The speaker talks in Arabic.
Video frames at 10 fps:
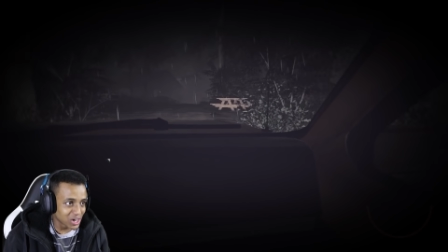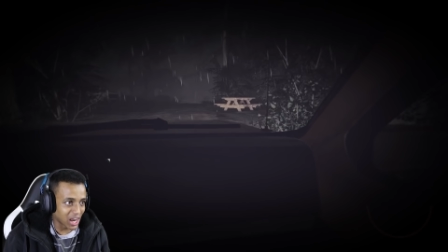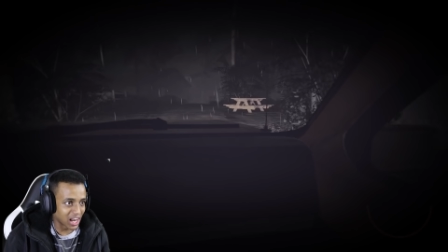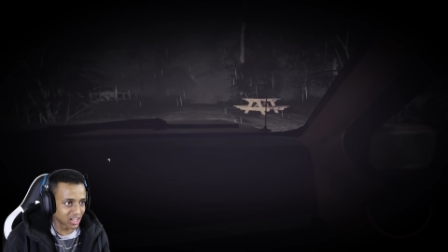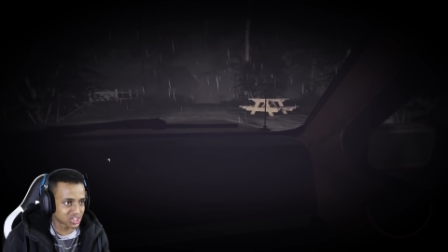
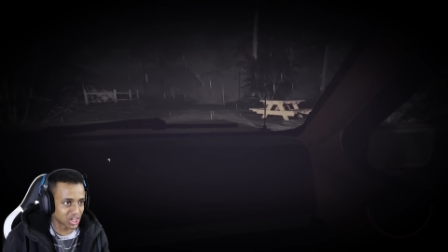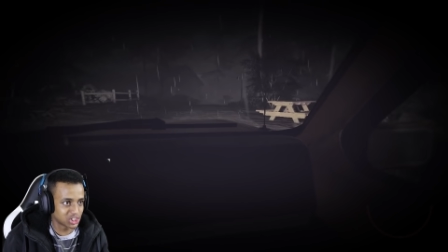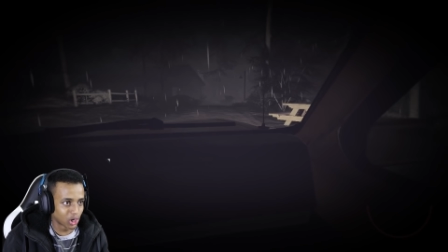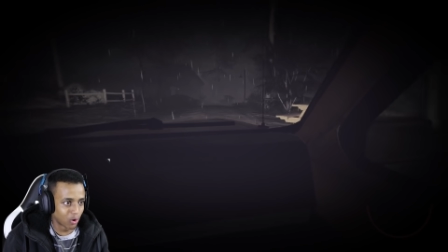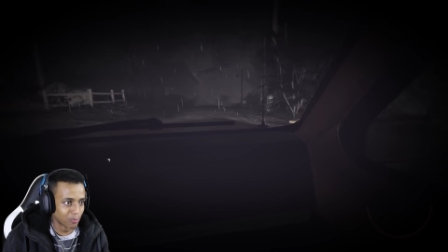لا لا
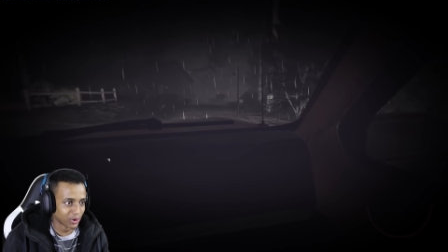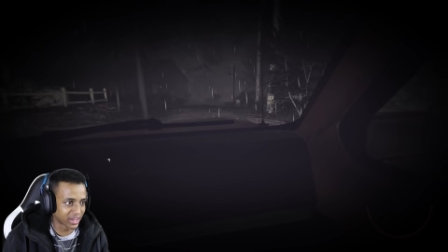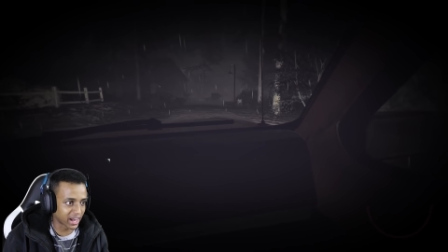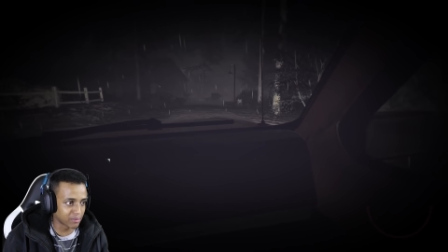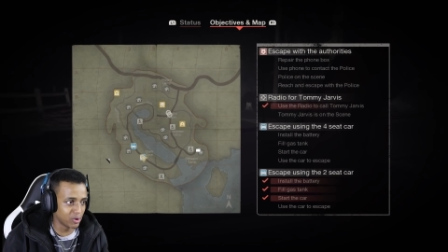استعجلوا الامور
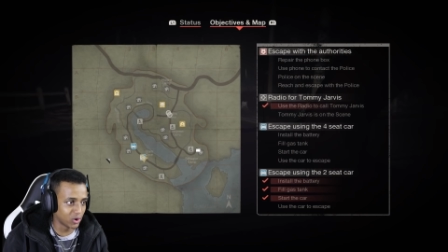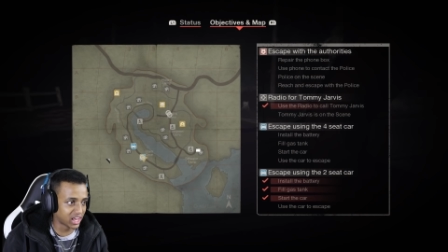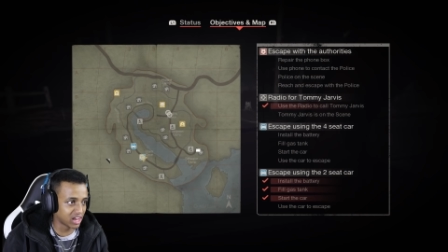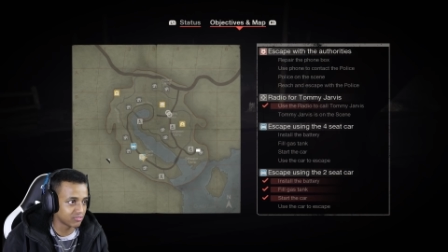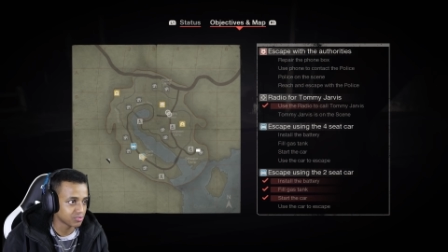قربنا ولا
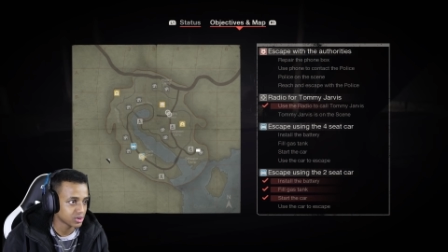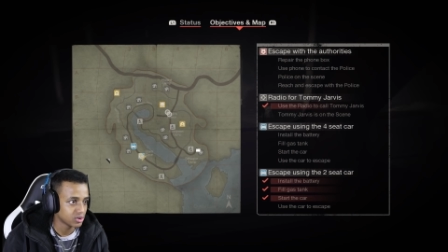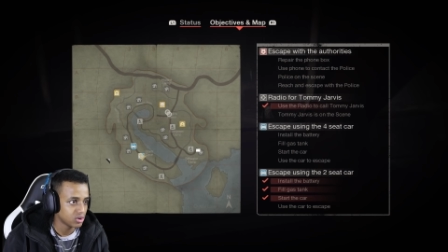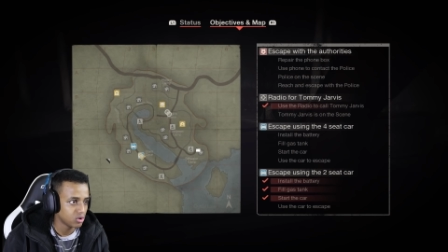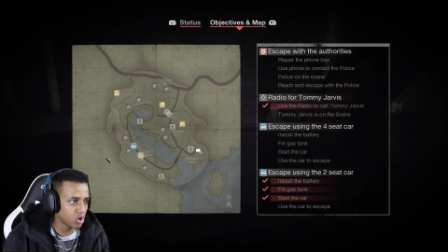كيف
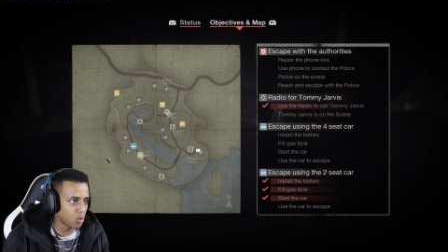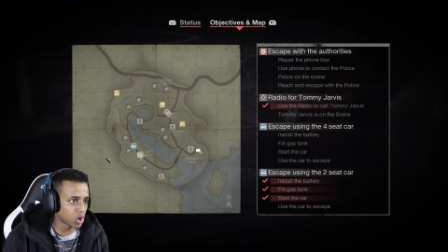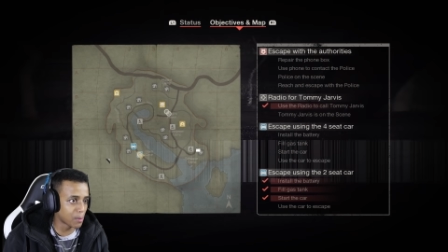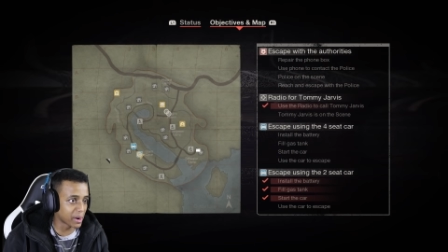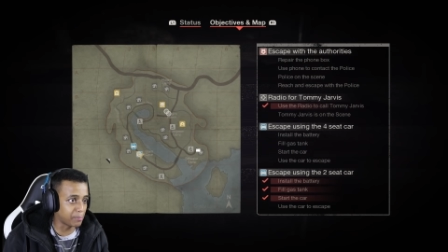لا
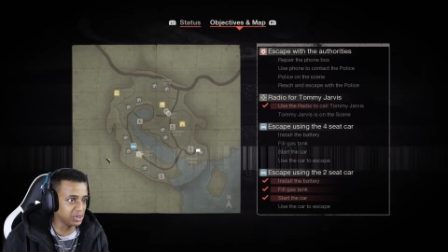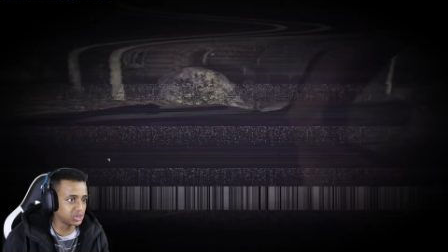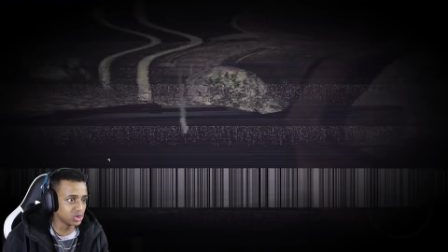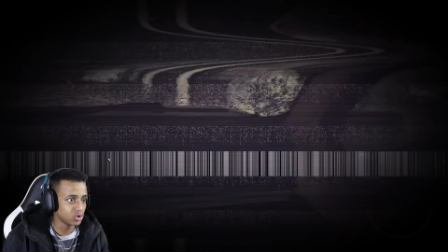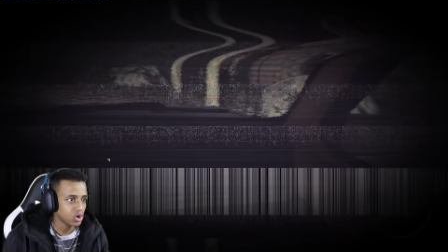والله مره
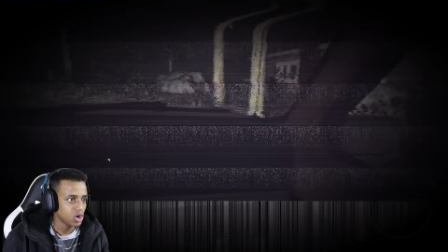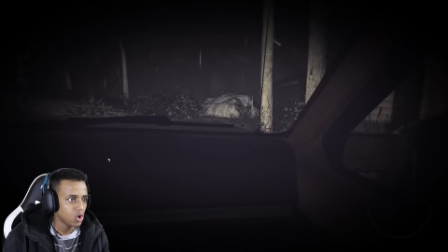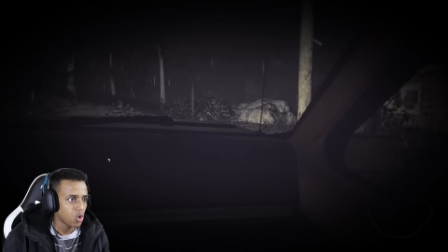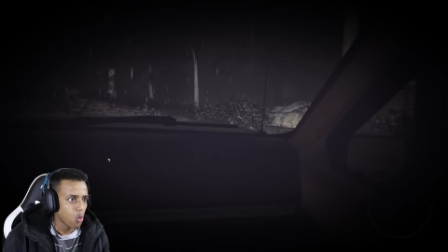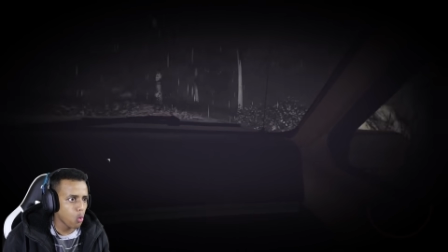بعيدين
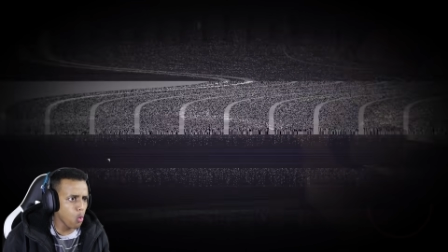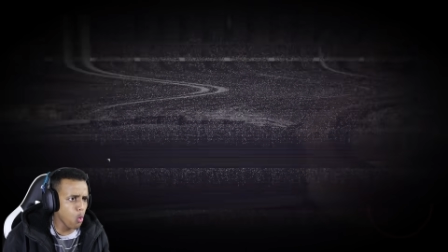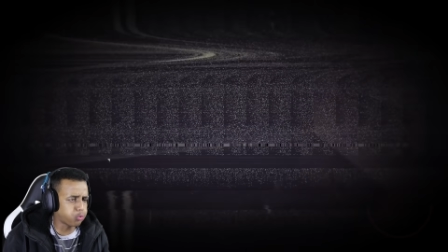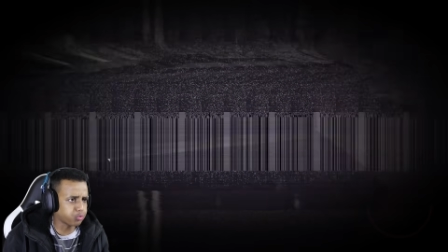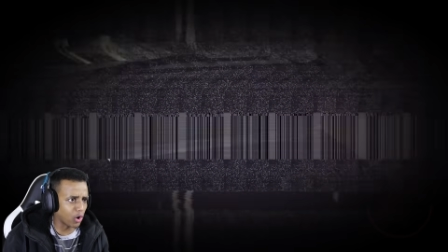
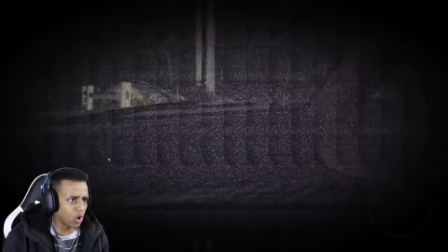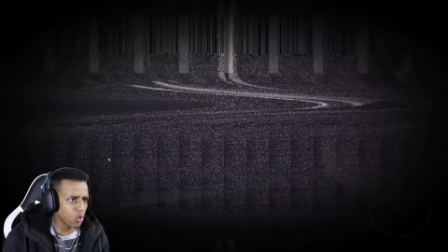اوف